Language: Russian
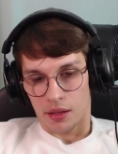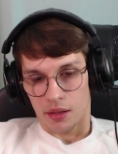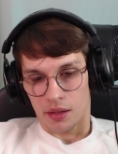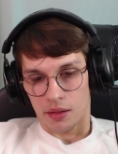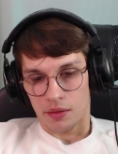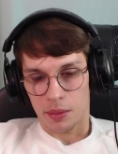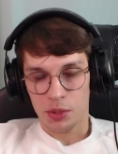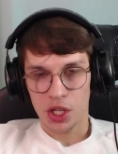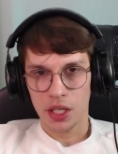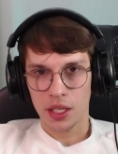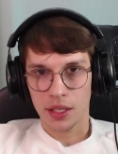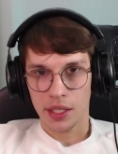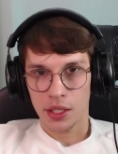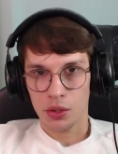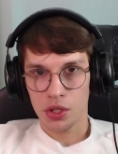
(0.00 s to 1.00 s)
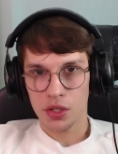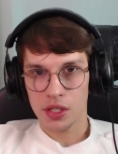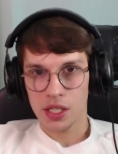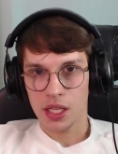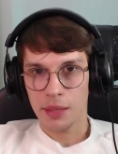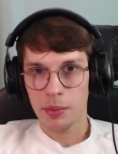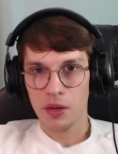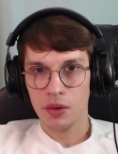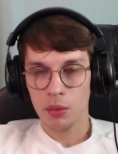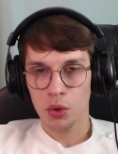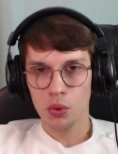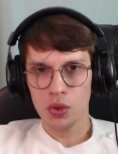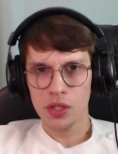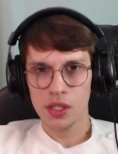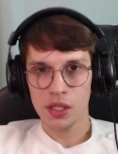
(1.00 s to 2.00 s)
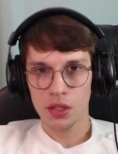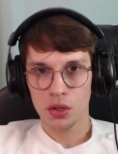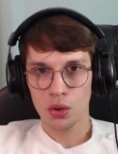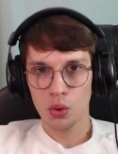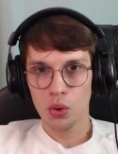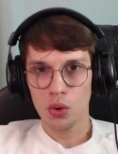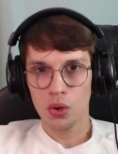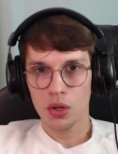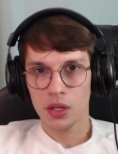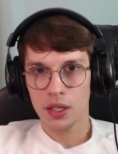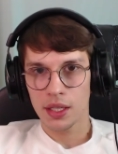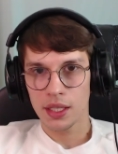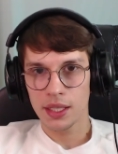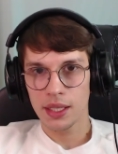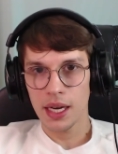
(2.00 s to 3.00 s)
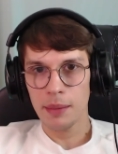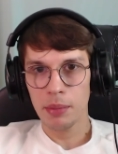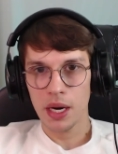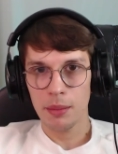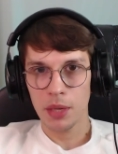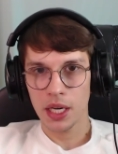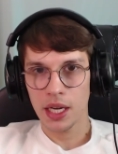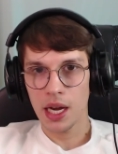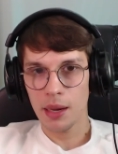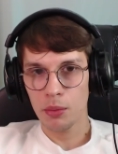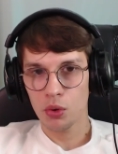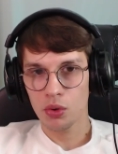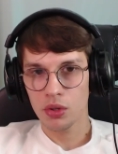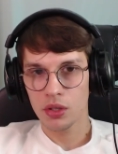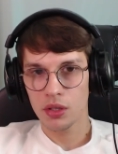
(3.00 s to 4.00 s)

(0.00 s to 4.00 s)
Вообще, когда я учился на первом курсе, то я про амальгаму,